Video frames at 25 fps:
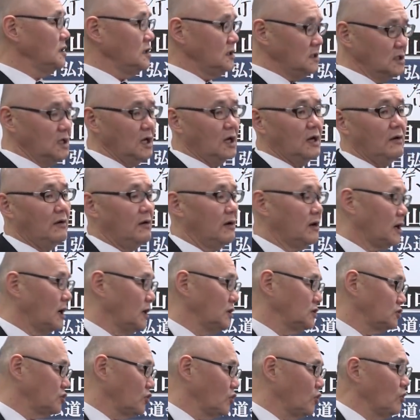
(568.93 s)
稲川
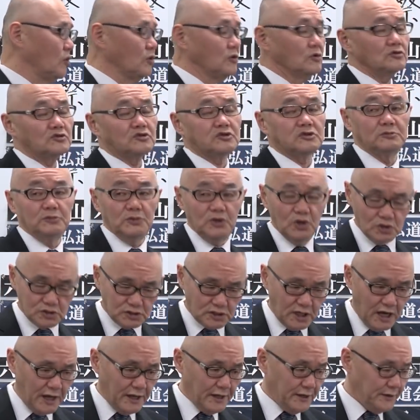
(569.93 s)
会と住吉
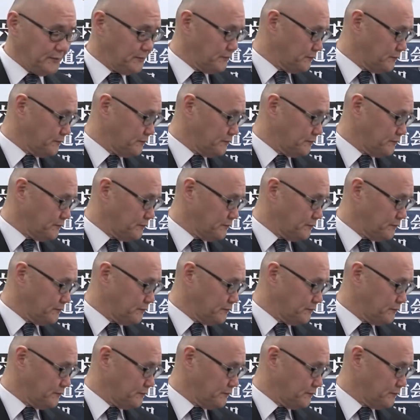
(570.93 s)
会